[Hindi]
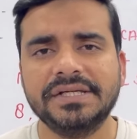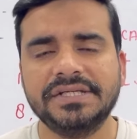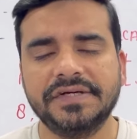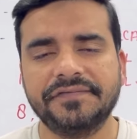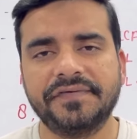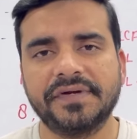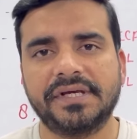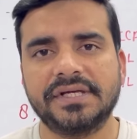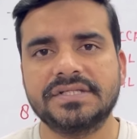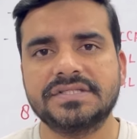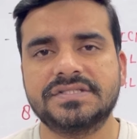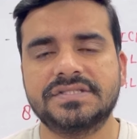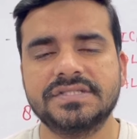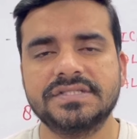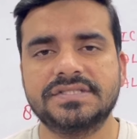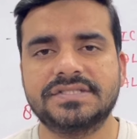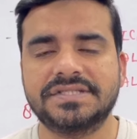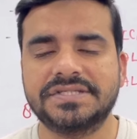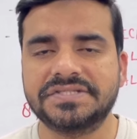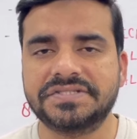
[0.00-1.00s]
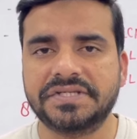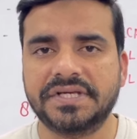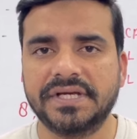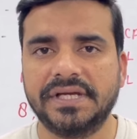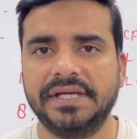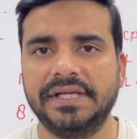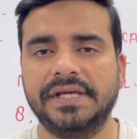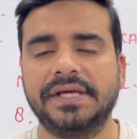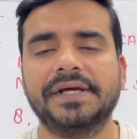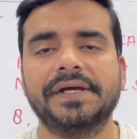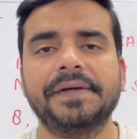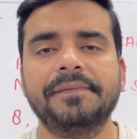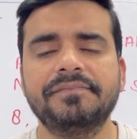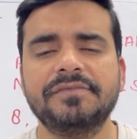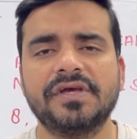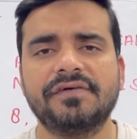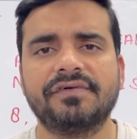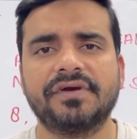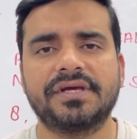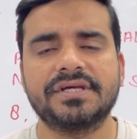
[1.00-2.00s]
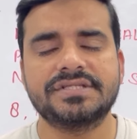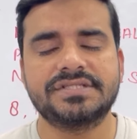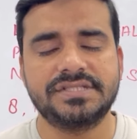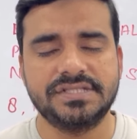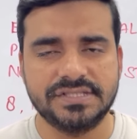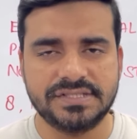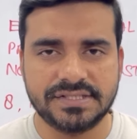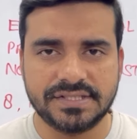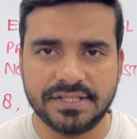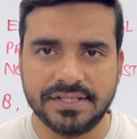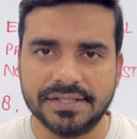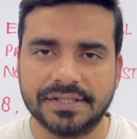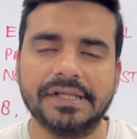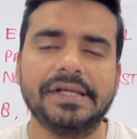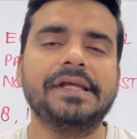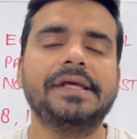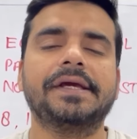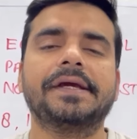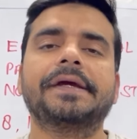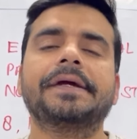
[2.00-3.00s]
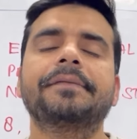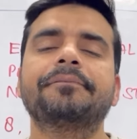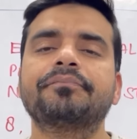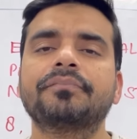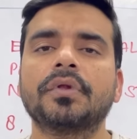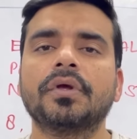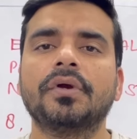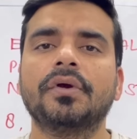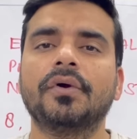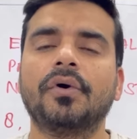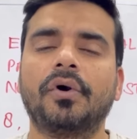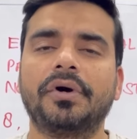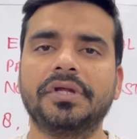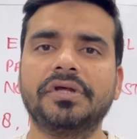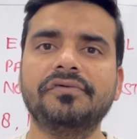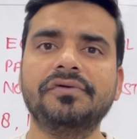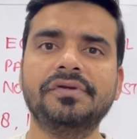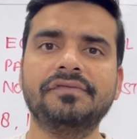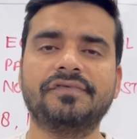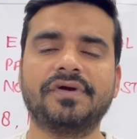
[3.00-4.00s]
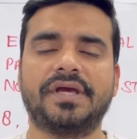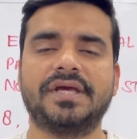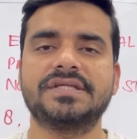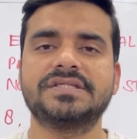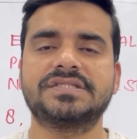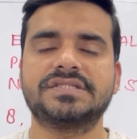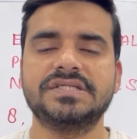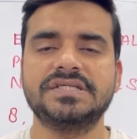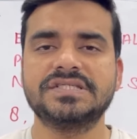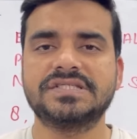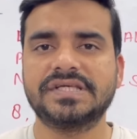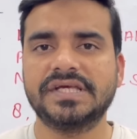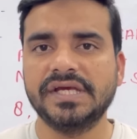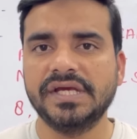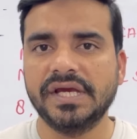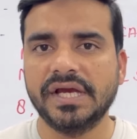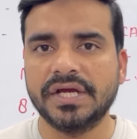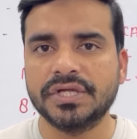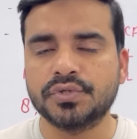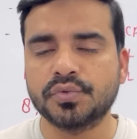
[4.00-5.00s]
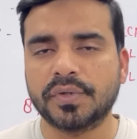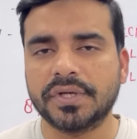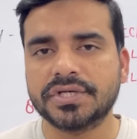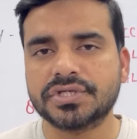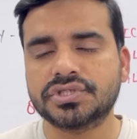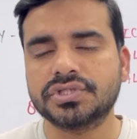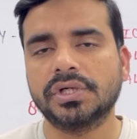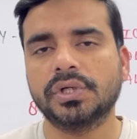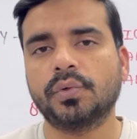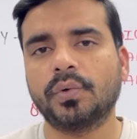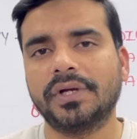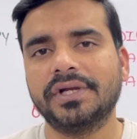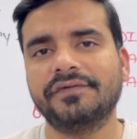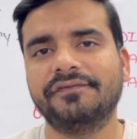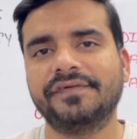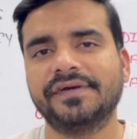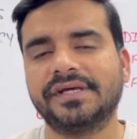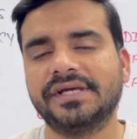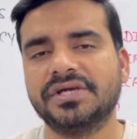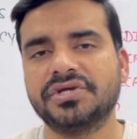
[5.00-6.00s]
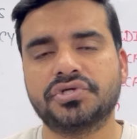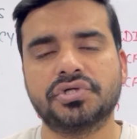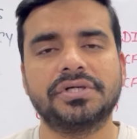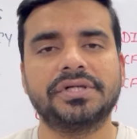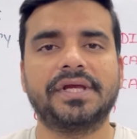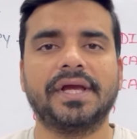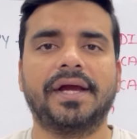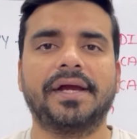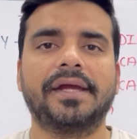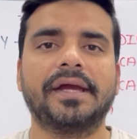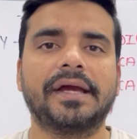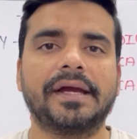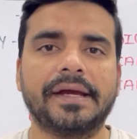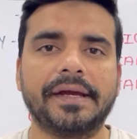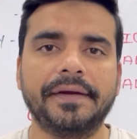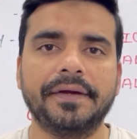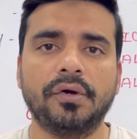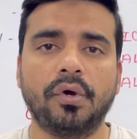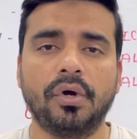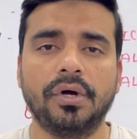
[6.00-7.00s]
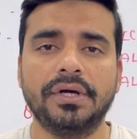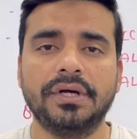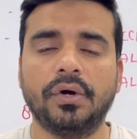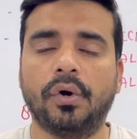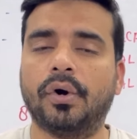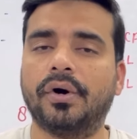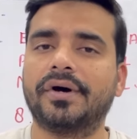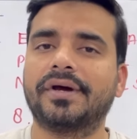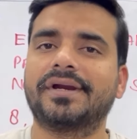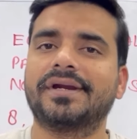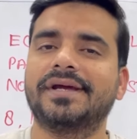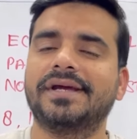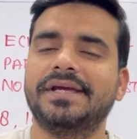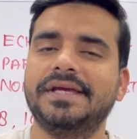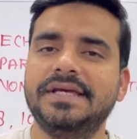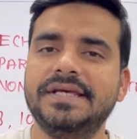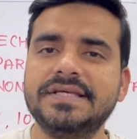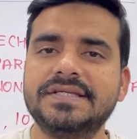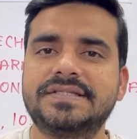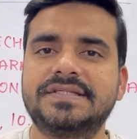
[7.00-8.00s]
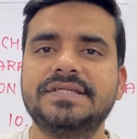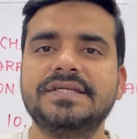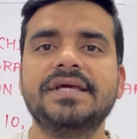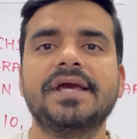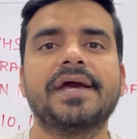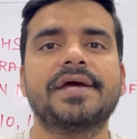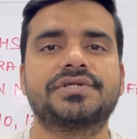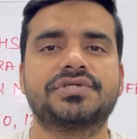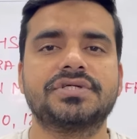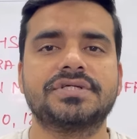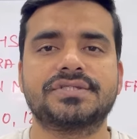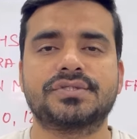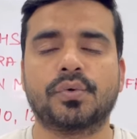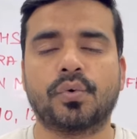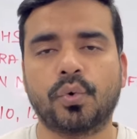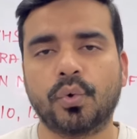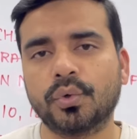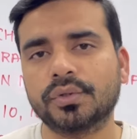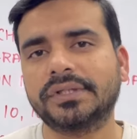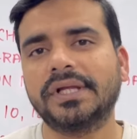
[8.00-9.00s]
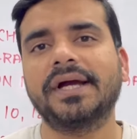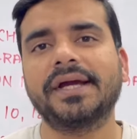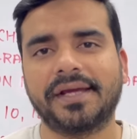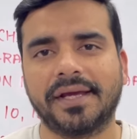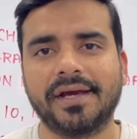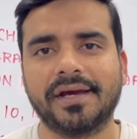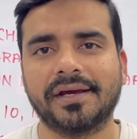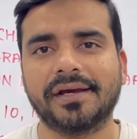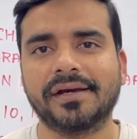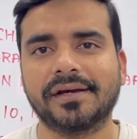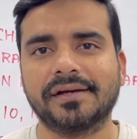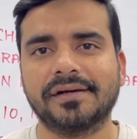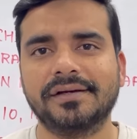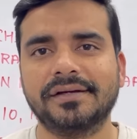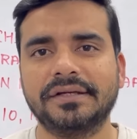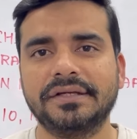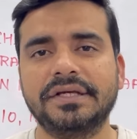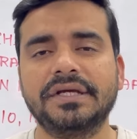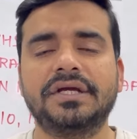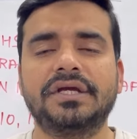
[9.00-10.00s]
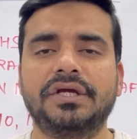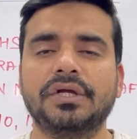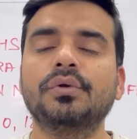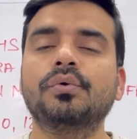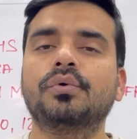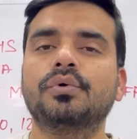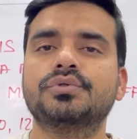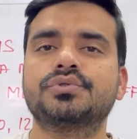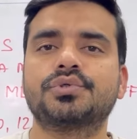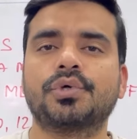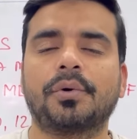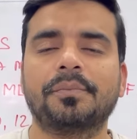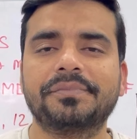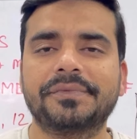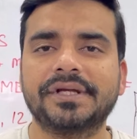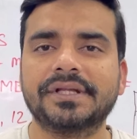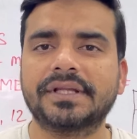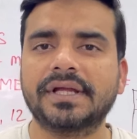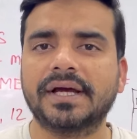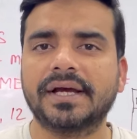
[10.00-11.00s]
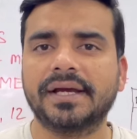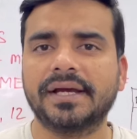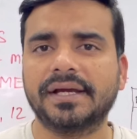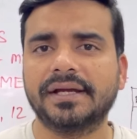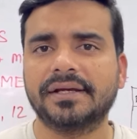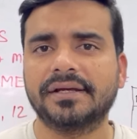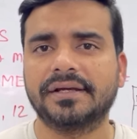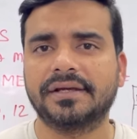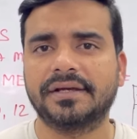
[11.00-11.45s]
ये वैकेंसीज किसके लिए हैं ये वैकेंसीज कितनी हैं और ये इन वैकेंसीज की एजुकेशनल क्वालिफिकेशन क्या क्या है और ई e होता क्या है ये किनको जॉब देता है